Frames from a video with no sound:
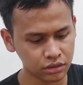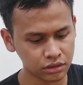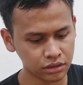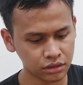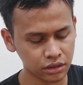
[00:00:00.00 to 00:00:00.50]

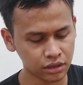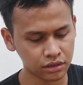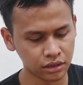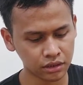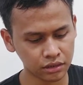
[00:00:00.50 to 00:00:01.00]
ini ada
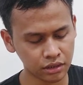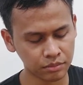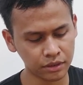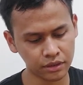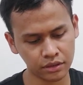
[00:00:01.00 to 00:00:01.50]
lagi apa
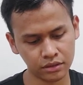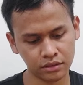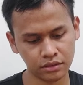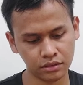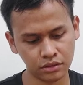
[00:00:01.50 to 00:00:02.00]
ya
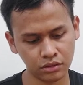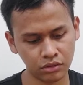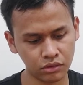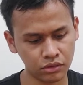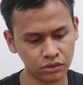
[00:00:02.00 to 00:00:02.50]

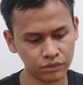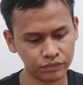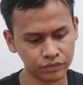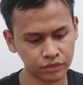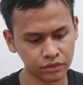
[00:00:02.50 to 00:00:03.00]
oh
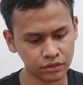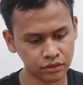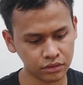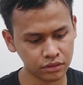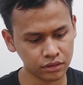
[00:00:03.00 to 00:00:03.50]

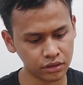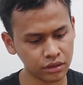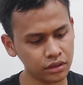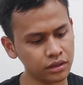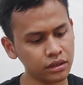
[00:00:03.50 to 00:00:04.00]

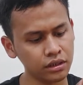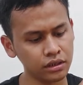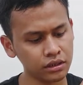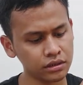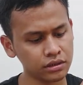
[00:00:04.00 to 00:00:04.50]

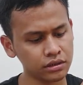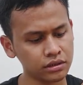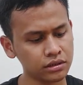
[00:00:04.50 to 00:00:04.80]
ini ke